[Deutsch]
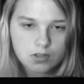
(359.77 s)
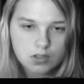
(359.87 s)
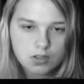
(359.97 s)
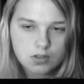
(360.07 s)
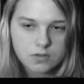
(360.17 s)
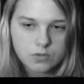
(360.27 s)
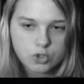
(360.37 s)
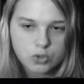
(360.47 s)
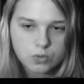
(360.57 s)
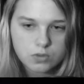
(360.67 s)
Okay, hier ist nur ein
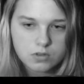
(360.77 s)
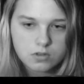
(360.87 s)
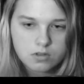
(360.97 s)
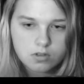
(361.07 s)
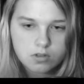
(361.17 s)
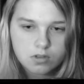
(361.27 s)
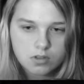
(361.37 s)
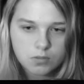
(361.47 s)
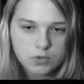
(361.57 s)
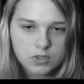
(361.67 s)
Stuhl.
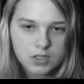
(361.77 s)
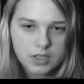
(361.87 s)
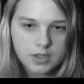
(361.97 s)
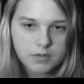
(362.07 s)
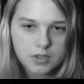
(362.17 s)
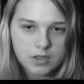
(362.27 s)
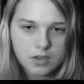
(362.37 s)
Muss hier leider wieder